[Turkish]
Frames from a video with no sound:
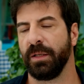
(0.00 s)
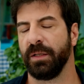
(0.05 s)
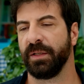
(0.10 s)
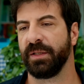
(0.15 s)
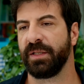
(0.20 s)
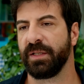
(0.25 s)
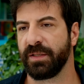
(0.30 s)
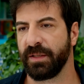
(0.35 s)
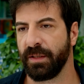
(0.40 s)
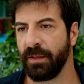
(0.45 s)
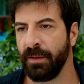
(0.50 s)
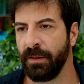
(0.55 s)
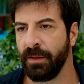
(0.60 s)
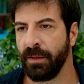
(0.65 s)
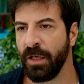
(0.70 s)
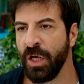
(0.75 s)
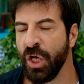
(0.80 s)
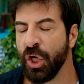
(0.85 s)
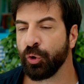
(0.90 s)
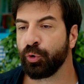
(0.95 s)
Yıldız,
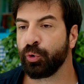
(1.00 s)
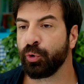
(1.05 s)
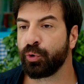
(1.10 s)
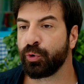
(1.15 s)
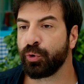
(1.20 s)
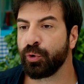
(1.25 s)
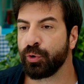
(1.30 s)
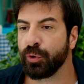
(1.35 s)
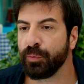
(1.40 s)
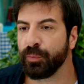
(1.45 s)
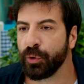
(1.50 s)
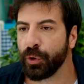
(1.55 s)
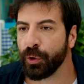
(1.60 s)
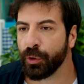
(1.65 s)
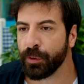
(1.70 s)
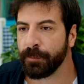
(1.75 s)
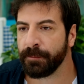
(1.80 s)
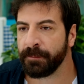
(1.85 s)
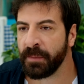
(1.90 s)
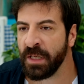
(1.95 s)
suçsuzum
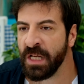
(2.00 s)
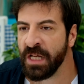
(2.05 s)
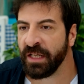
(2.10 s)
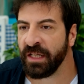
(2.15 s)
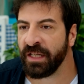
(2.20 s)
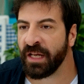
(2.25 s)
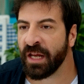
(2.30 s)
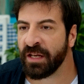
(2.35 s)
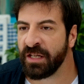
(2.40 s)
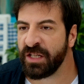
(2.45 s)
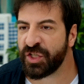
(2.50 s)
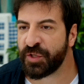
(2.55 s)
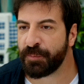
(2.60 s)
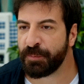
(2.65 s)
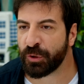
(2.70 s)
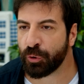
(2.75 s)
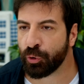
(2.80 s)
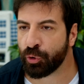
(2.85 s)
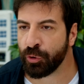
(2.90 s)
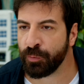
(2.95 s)
diyorum. İnan
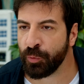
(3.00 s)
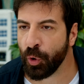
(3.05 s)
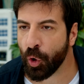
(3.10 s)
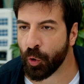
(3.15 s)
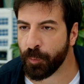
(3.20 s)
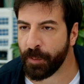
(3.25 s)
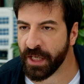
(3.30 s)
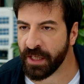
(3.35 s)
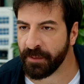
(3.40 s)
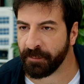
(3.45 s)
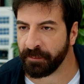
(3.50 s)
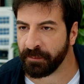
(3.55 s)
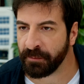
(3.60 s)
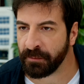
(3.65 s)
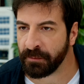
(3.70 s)
hiçbir suçum yok benim.